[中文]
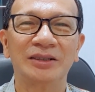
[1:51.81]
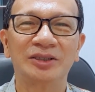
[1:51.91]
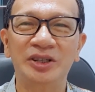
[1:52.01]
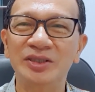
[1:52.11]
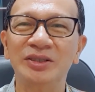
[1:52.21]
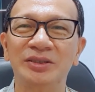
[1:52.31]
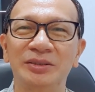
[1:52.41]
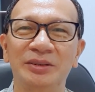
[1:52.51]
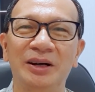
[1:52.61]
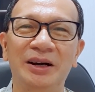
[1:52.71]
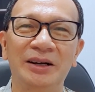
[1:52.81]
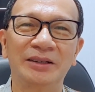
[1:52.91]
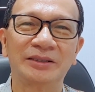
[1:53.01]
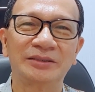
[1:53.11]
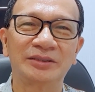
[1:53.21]
其实
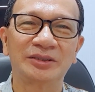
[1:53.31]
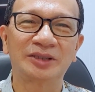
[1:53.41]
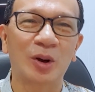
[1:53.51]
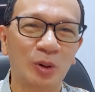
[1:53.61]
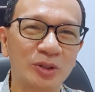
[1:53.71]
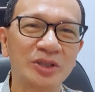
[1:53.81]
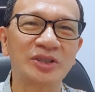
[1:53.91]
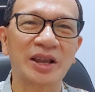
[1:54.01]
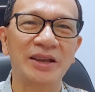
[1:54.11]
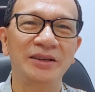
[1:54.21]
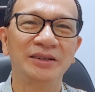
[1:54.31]
啊，扫罗是谁？